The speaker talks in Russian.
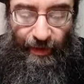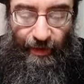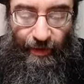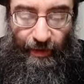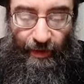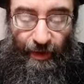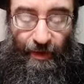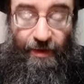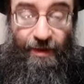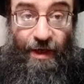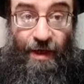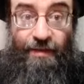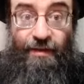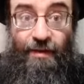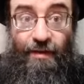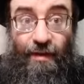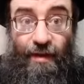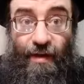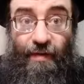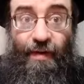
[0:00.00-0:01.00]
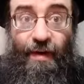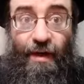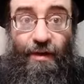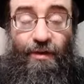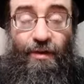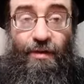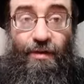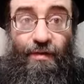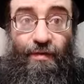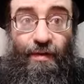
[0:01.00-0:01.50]
И часть из них говорят,
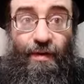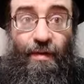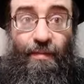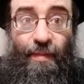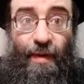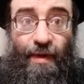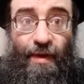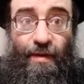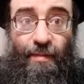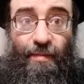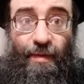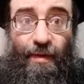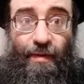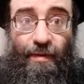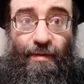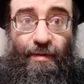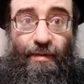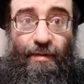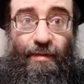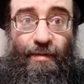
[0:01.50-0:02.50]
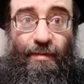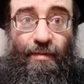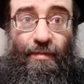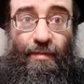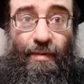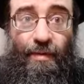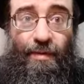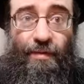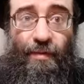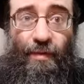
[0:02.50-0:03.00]
что действительно погибло.
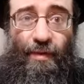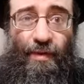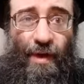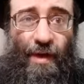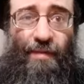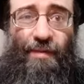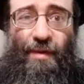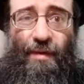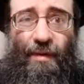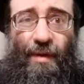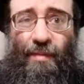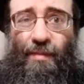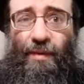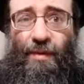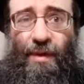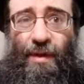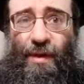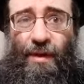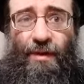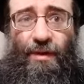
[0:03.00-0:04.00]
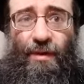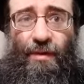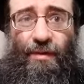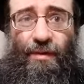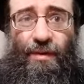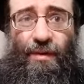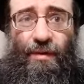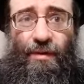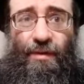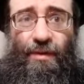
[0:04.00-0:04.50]
Вроде в Иерусалимском Талмуде есть, что,
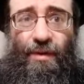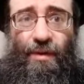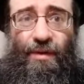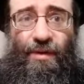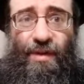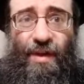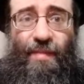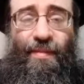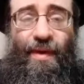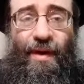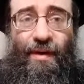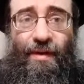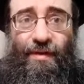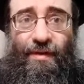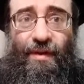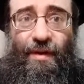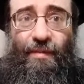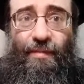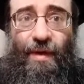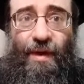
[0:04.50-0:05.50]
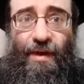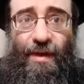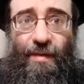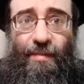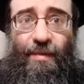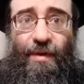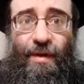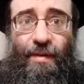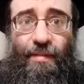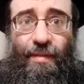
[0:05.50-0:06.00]
что, что семеро из них
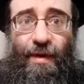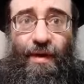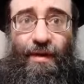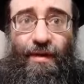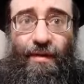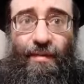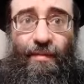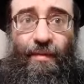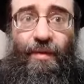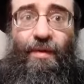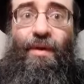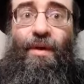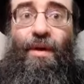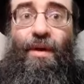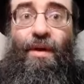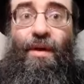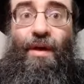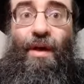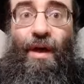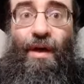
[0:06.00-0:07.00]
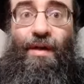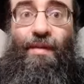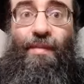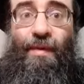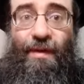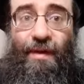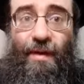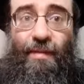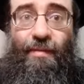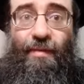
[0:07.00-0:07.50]
погибли, и поэтому они
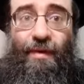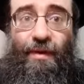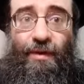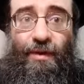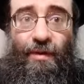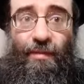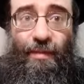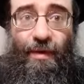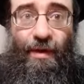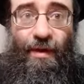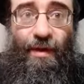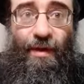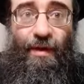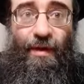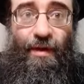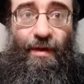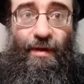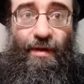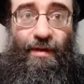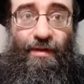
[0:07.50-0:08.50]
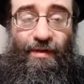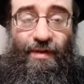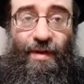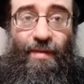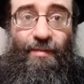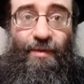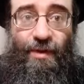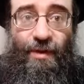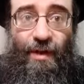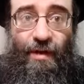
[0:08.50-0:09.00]
потребовали, чтобы
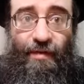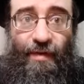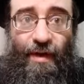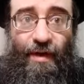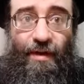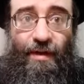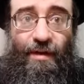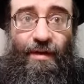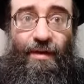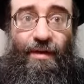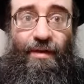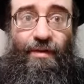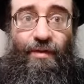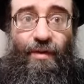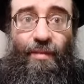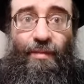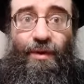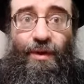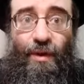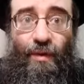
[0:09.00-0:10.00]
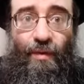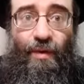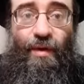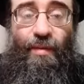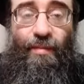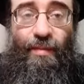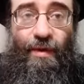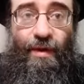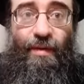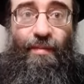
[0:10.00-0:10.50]
семь человек из дома Шауля
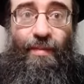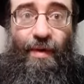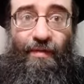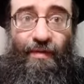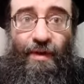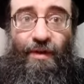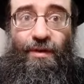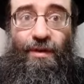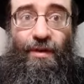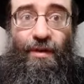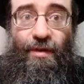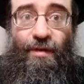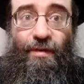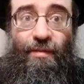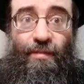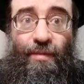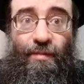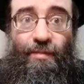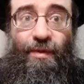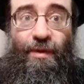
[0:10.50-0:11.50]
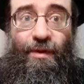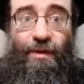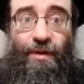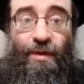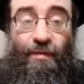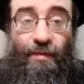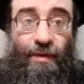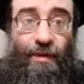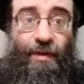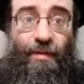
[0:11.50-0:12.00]
были повешены
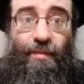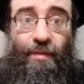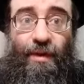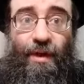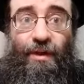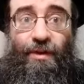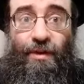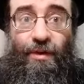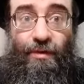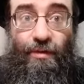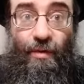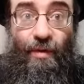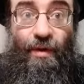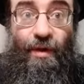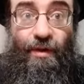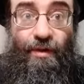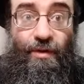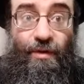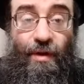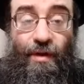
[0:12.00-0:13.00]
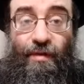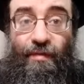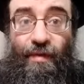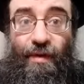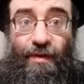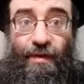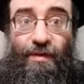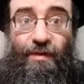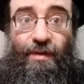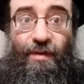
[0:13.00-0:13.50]
публично. Вот это была и жестокость, что они
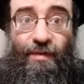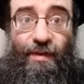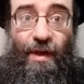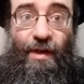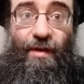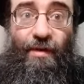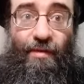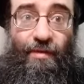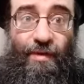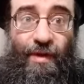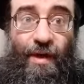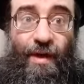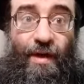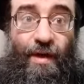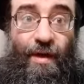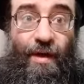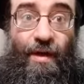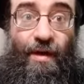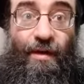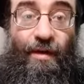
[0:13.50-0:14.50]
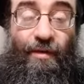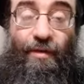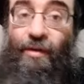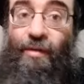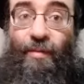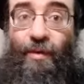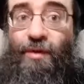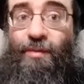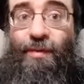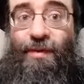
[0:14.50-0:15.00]
фактически взяли людей,
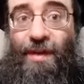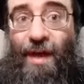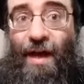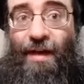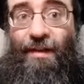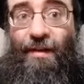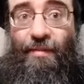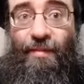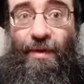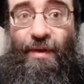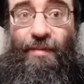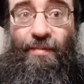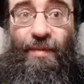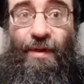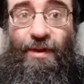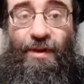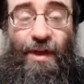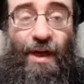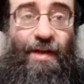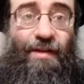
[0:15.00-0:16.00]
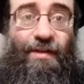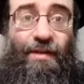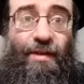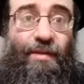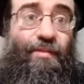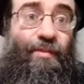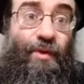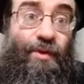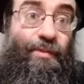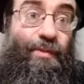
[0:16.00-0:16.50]
которые, может быть, как-то были
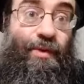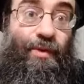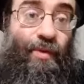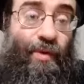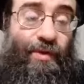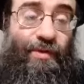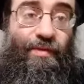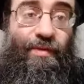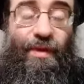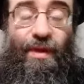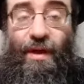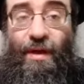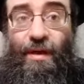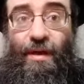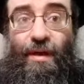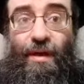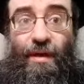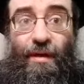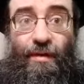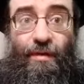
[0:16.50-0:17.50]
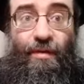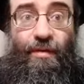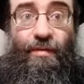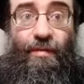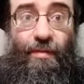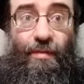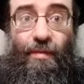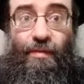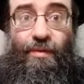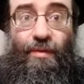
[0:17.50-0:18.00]
причастны, может быть, косвенно, но
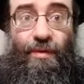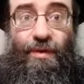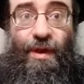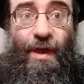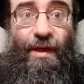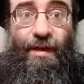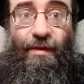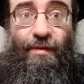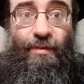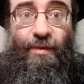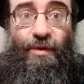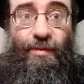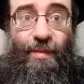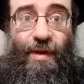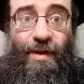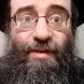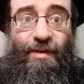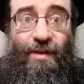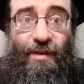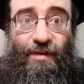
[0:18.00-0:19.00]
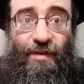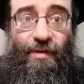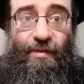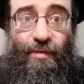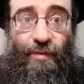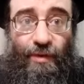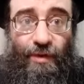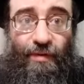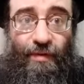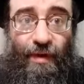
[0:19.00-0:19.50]
в любом случае они смерти не
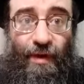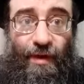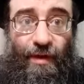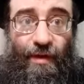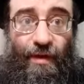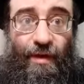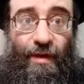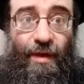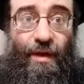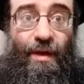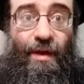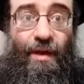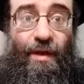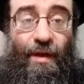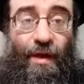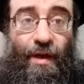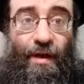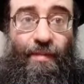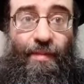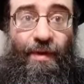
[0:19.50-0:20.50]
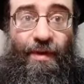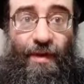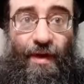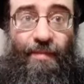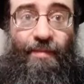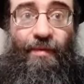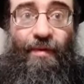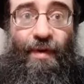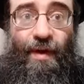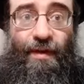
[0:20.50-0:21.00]
заслуживали. И они
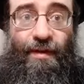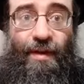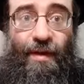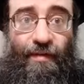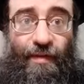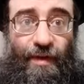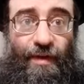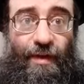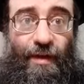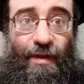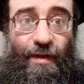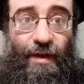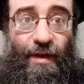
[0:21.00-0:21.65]
потребовали от Давида,